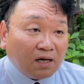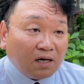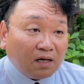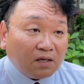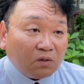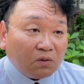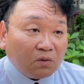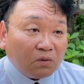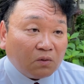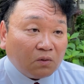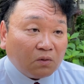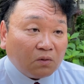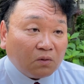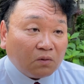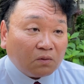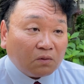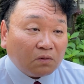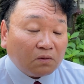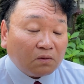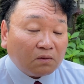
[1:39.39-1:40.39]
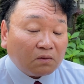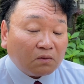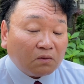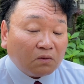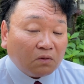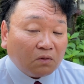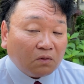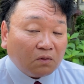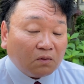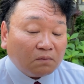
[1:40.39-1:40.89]
あの
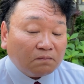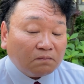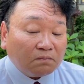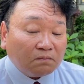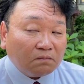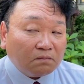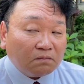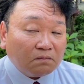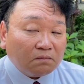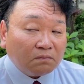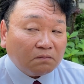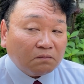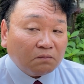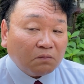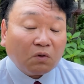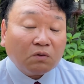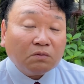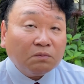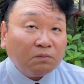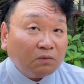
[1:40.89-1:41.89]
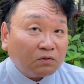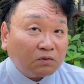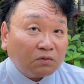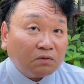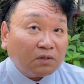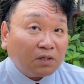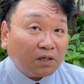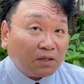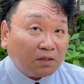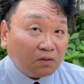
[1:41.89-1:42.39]
こう僕も
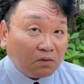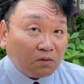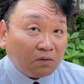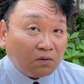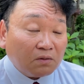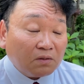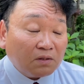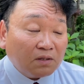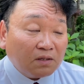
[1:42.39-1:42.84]
そうだけど